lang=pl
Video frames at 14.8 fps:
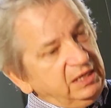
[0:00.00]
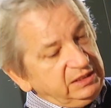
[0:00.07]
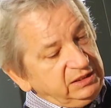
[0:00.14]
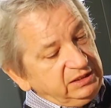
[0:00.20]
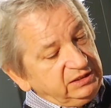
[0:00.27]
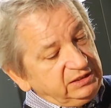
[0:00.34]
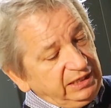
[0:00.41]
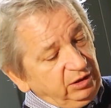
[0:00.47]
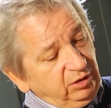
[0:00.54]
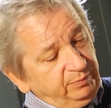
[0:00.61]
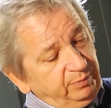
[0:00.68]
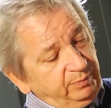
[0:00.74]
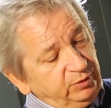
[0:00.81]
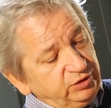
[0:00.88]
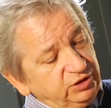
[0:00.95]
I, I, tego,
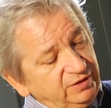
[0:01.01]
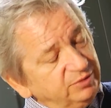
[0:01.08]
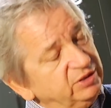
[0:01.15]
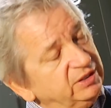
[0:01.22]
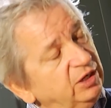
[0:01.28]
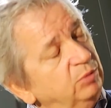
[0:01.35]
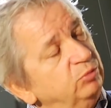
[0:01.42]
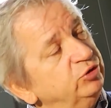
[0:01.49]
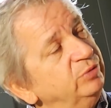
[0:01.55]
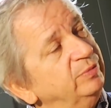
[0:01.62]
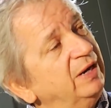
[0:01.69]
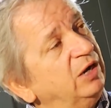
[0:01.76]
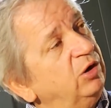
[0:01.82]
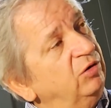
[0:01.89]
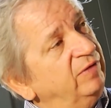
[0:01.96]
podejrzewam, że tego musi
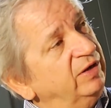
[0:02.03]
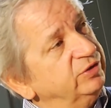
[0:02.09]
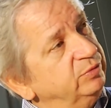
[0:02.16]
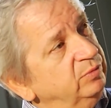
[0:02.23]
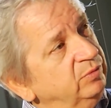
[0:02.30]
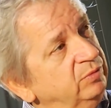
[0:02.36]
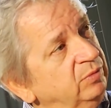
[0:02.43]
brakować